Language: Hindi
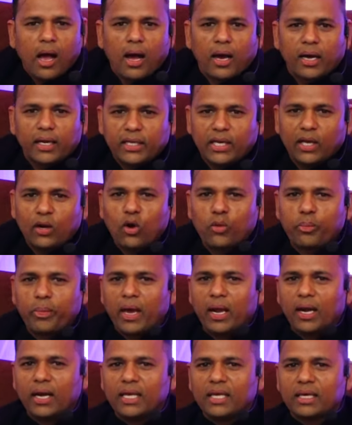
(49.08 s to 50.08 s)
अगर ये लोग
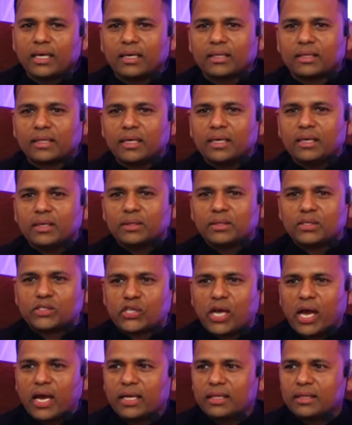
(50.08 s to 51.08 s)
पहल नहीं करते
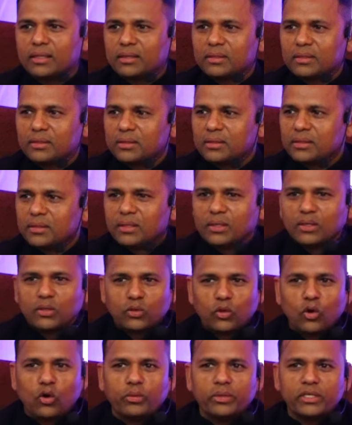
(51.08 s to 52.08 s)
शायद
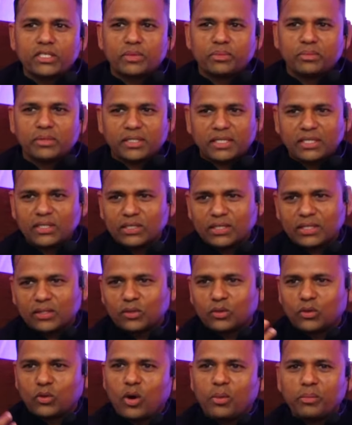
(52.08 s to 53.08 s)
तो भी इस मीटिंग
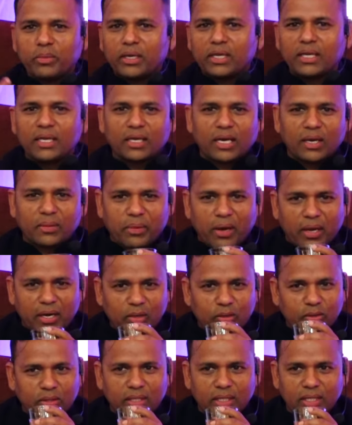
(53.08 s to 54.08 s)
को हम नहीं कर पा
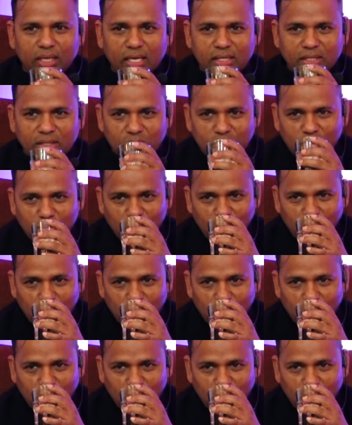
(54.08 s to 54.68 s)
रहे होते यस